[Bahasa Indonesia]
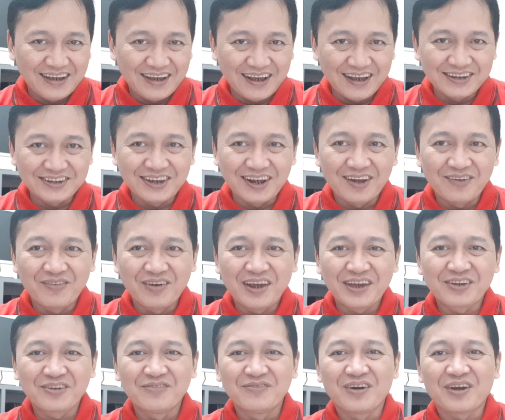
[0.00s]

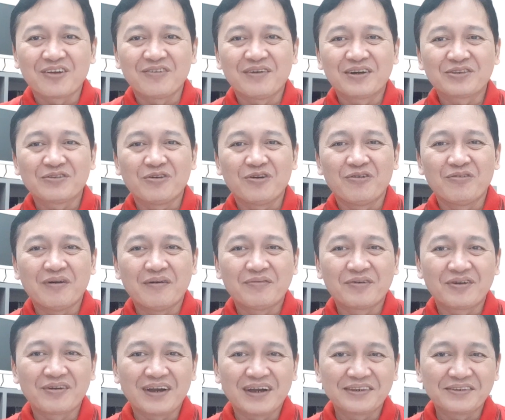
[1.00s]
Assalamualaikum warahmatullahi
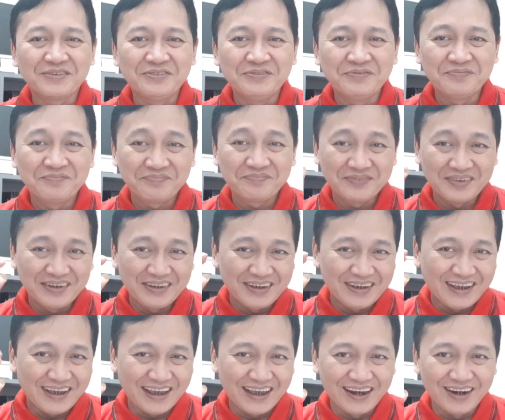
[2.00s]
wabarakatuh.
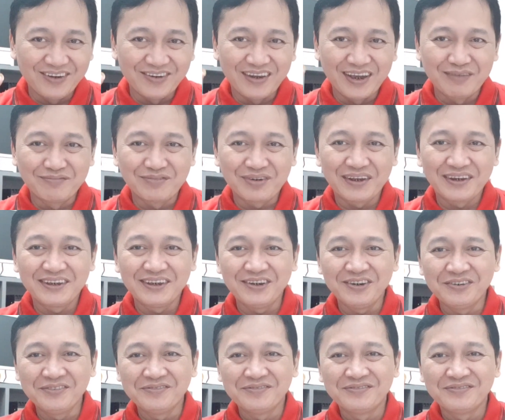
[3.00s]
Hello Ham Radio.